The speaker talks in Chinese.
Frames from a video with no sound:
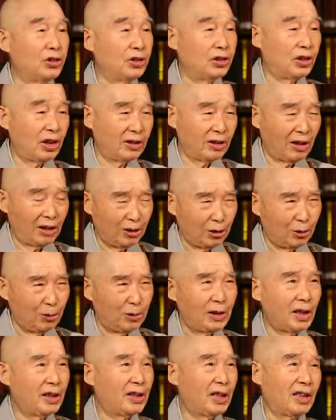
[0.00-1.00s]
事情呢
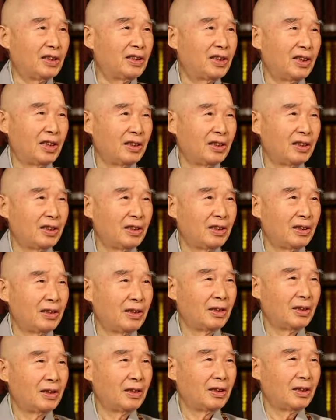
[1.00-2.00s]
就在眼前。
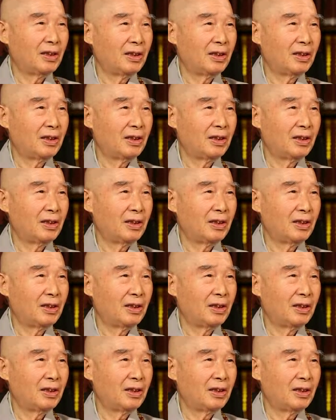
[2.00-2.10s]
嗯，